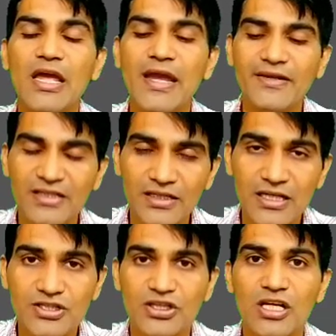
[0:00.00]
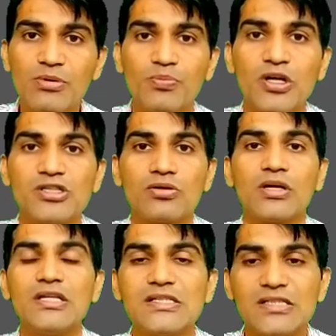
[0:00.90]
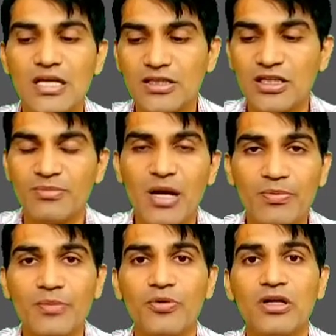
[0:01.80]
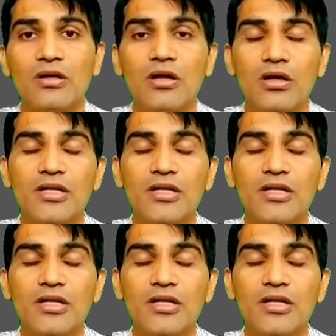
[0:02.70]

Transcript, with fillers: एक दिन के जितने भी पॉइंट्स होंगे जैसे एक दिन में आपकी पॉइंट